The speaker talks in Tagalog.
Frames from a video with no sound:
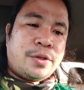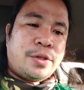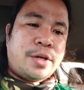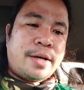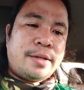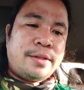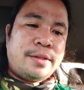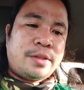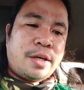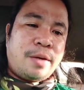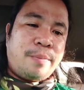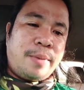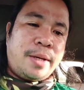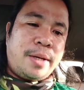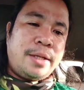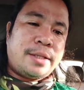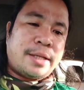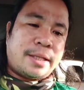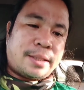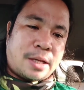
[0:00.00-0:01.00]
John
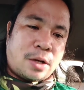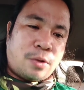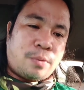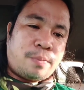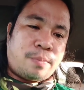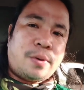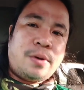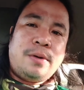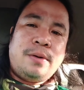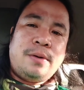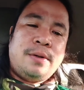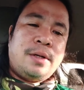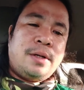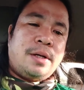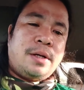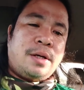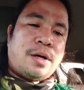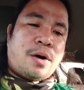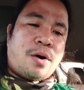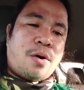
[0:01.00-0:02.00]
TV, shoutout po.
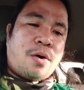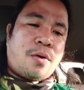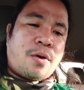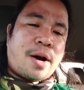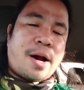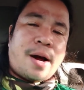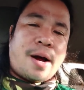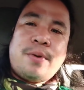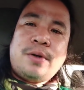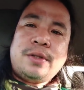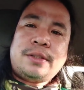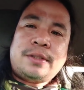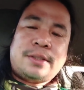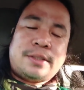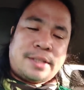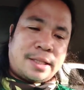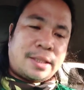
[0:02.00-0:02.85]
Okramus,